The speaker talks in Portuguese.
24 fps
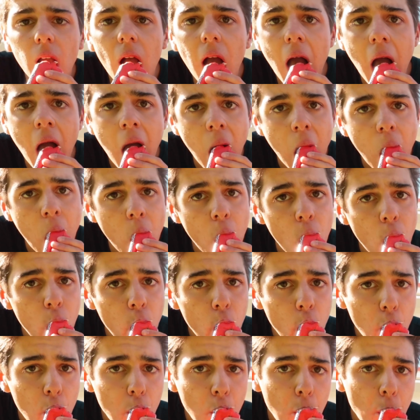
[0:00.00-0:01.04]
Eu tive
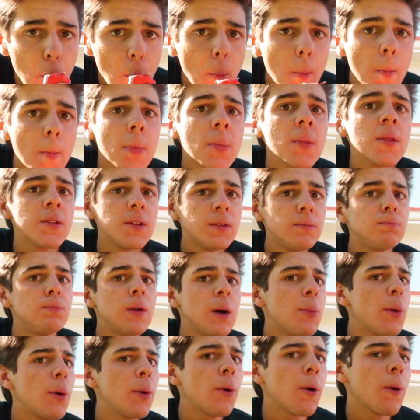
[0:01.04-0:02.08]
19.5, não foi 19.4. É
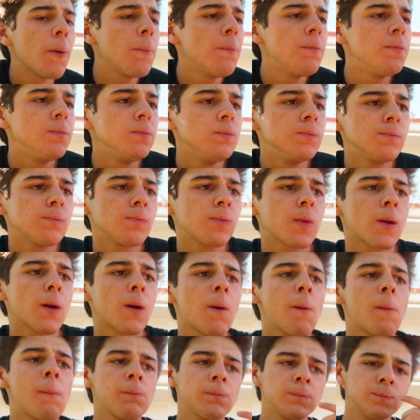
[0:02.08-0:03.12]
bom.
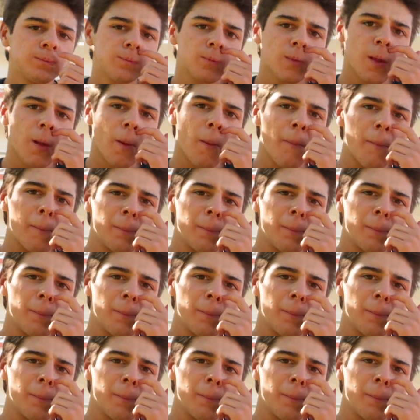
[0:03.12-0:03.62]
Foi ponto 5.